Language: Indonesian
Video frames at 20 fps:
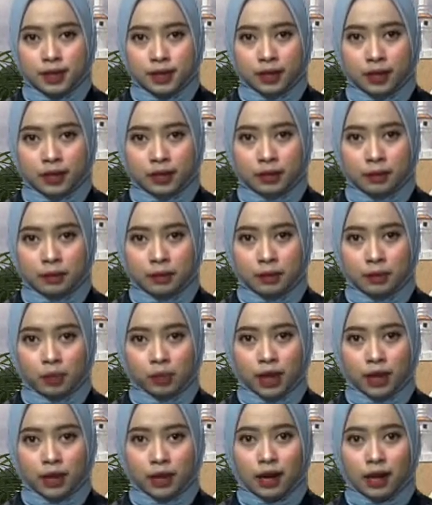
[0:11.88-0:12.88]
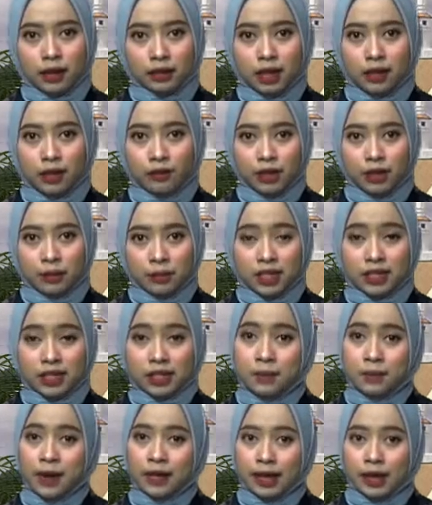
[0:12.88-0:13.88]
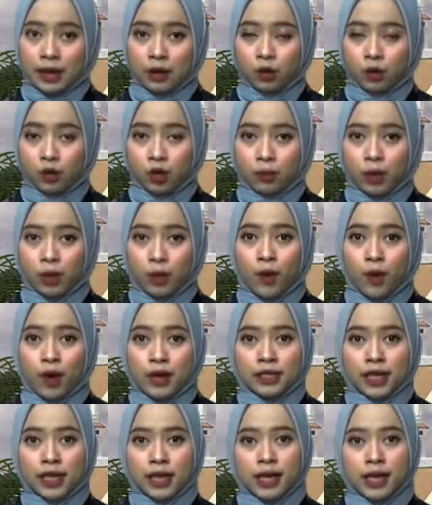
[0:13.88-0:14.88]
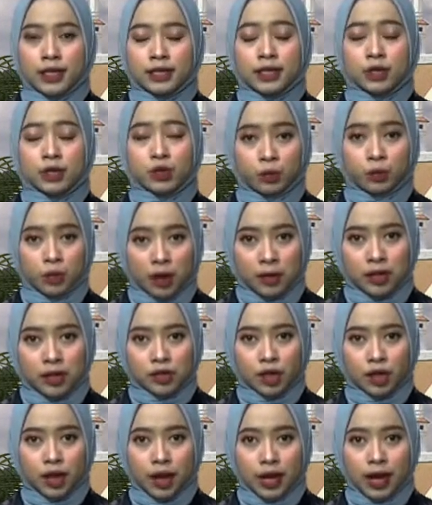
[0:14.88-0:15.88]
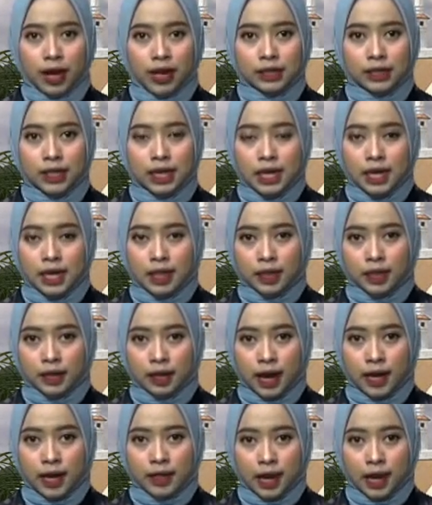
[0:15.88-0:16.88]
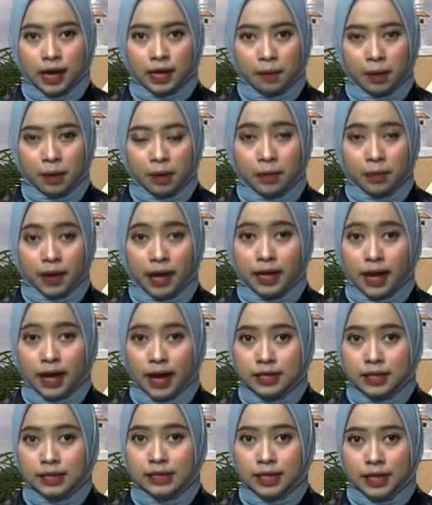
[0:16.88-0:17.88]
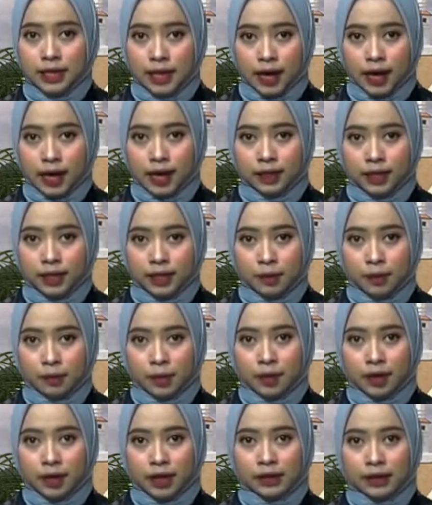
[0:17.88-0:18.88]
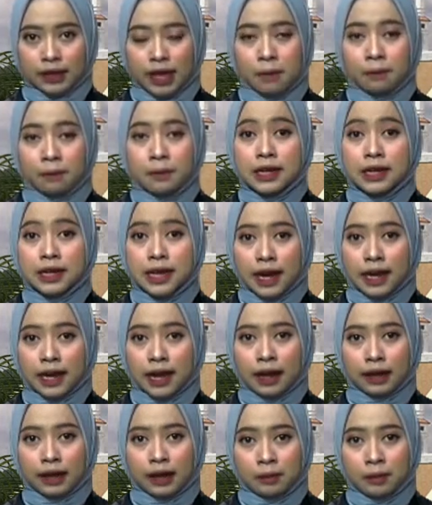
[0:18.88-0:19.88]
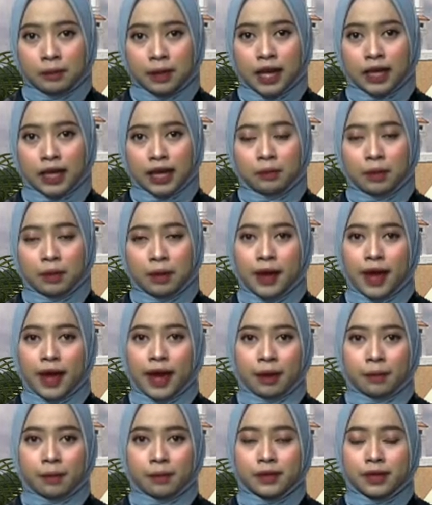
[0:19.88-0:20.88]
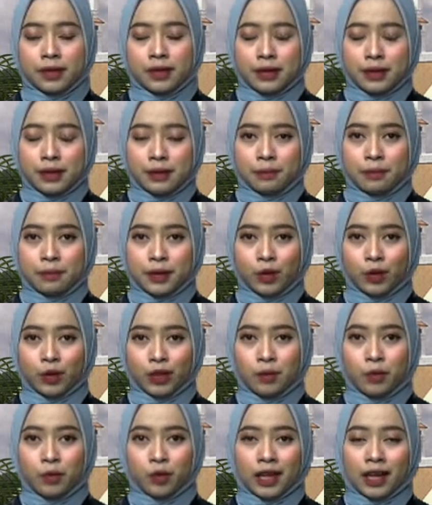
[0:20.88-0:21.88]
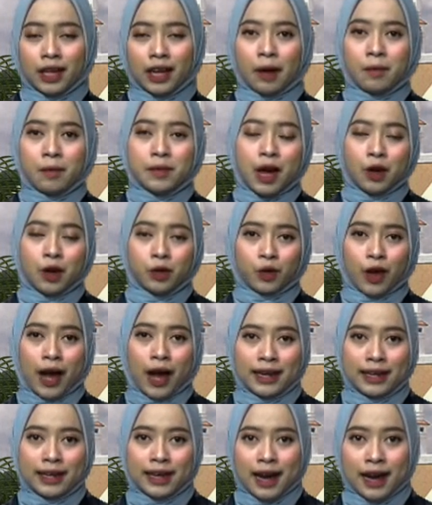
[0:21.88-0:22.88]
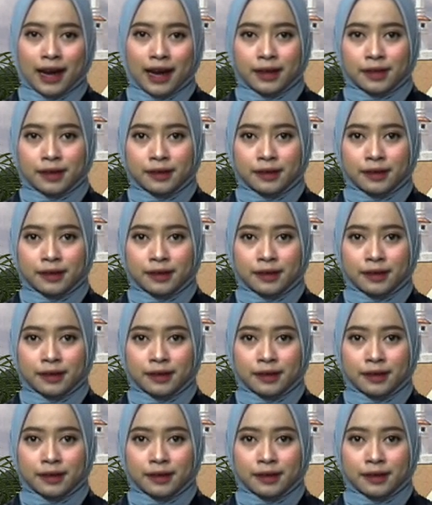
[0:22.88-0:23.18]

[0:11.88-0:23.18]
Tim Liputan Radar TV berkesempatan untuk mewawancarai sejumlah masyarakat terkait tanggapan mereka jika nantinya pemerintah benar akan menaikkan BBM. Berikut liputan lengkapnya untuk Anda.